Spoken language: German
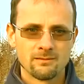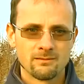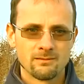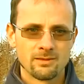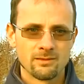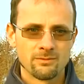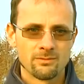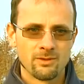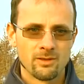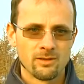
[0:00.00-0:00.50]

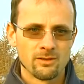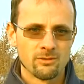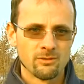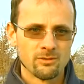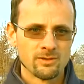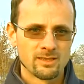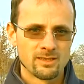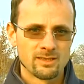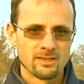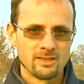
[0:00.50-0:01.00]
das war
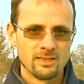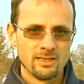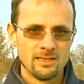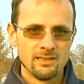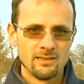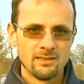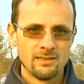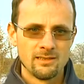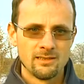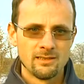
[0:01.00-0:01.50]
unser
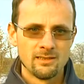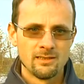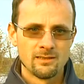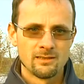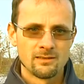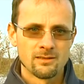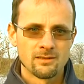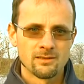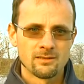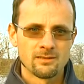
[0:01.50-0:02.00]
Ziel,
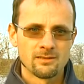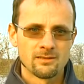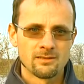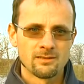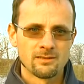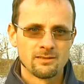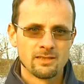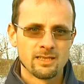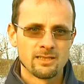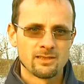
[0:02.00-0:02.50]

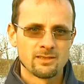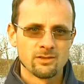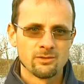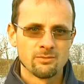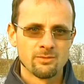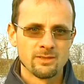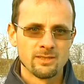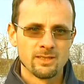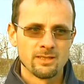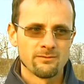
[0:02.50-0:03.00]
dass nichts
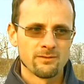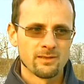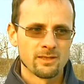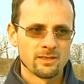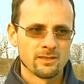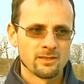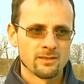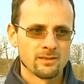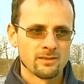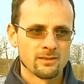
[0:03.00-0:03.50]
über
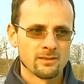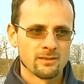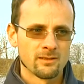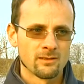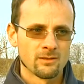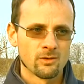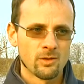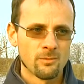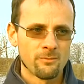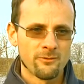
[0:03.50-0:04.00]
irgendwelchen
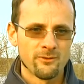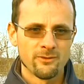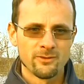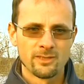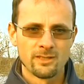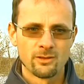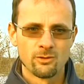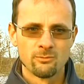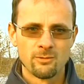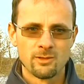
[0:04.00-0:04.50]
Köpfen
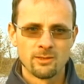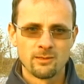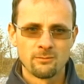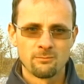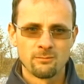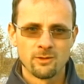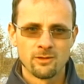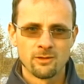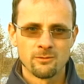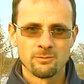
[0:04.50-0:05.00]
der
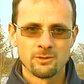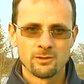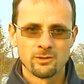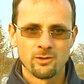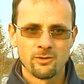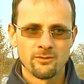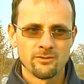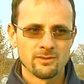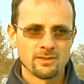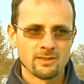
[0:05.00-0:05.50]
unmittelbar
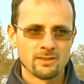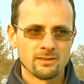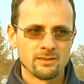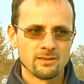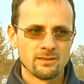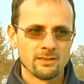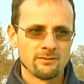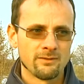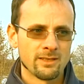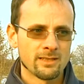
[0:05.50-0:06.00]
Betroffenen
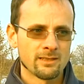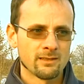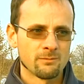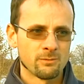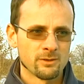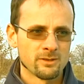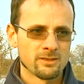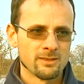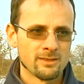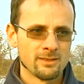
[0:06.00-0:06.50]
hinweg
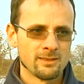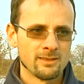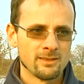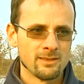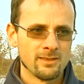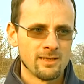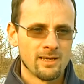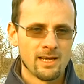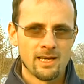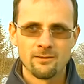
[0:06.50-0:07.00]
passiert.
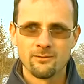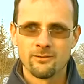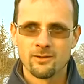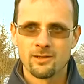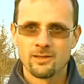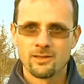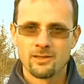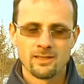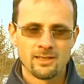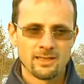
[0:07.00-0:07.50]

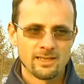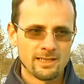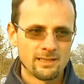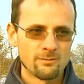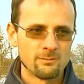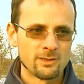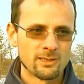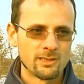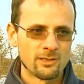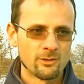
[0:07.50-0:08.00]
Einfach reden
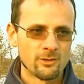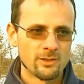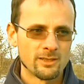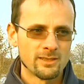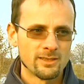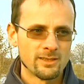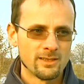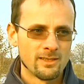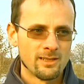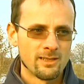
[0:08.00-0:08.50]
mit den
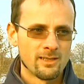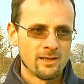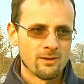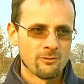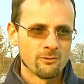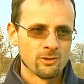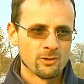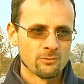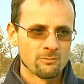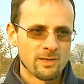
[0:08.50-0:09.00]
Leuten.
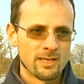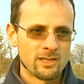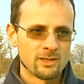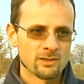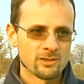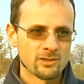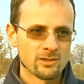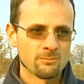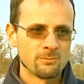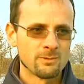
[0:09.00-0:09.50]
Auf gut Bayerisch
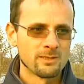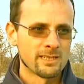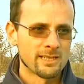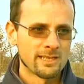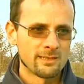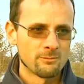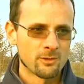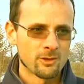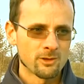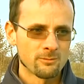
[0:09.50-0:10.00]
gesagt, mit den
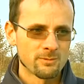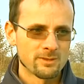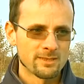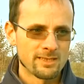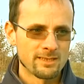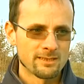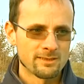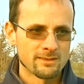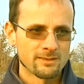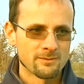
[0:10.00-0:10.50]
Reden macht man es
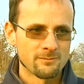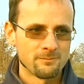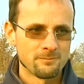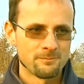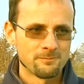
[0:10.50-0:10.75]
aus.